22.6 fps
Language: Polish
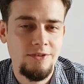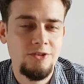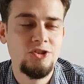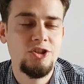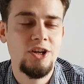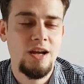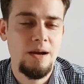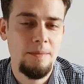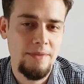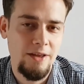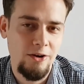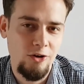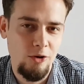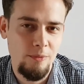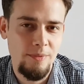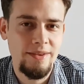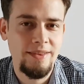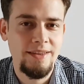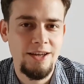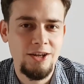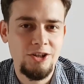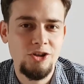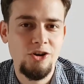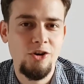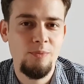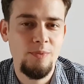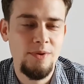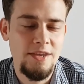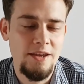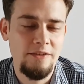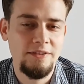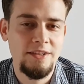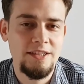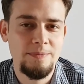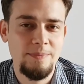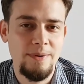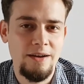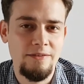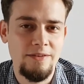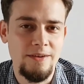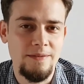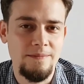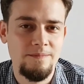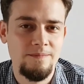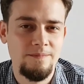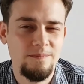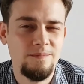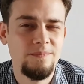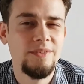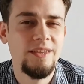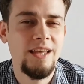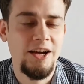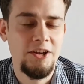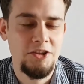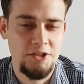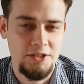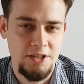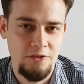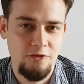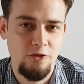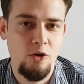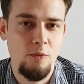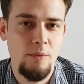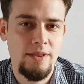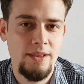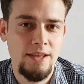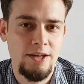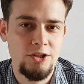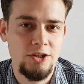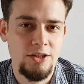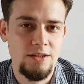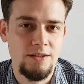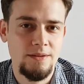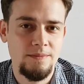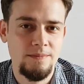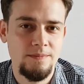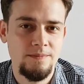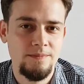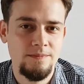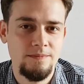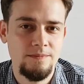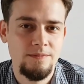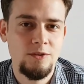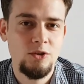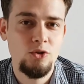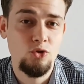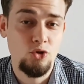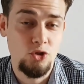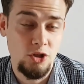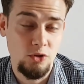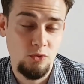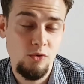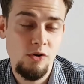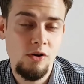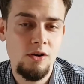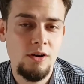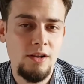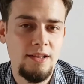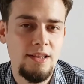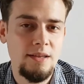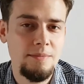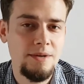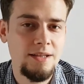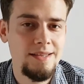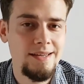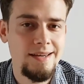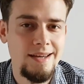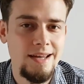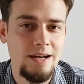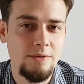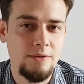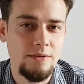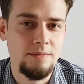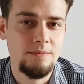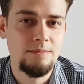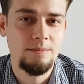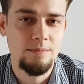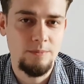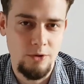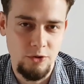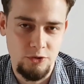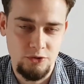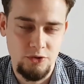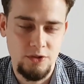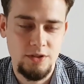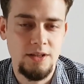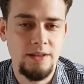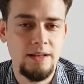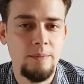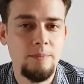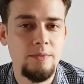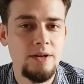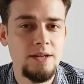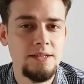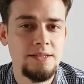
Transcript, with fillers: Czekam na komentarze i opinie w tej sprawie. Dajcie znać w komentarzach. Już niedługo kolejne materiały. Prosto z kanapy